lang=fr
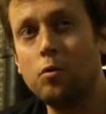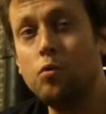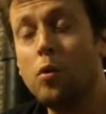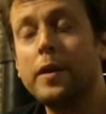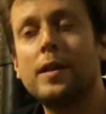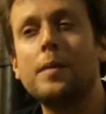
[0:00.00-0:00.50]
Nous,
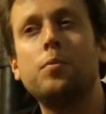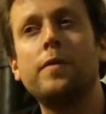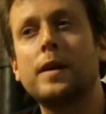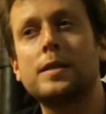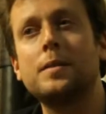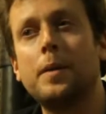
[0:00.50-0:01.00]
on était
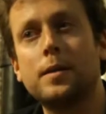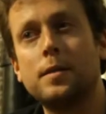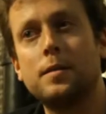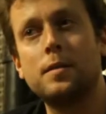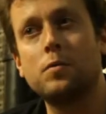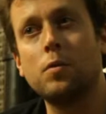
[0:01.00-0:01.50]
bouleversés par
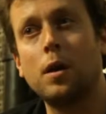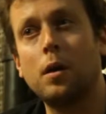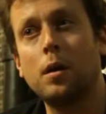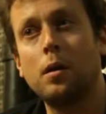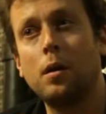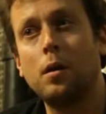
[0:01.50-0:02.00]
cette histoire.
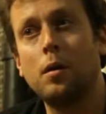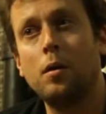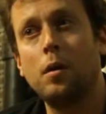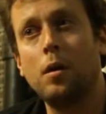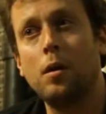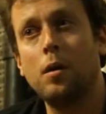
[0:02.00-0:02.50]

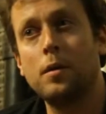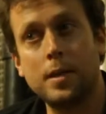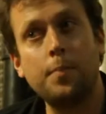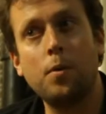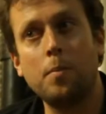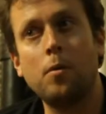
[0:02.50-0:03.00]

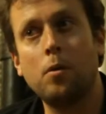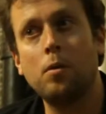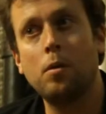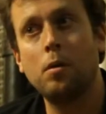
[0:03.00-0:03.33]
Simplement.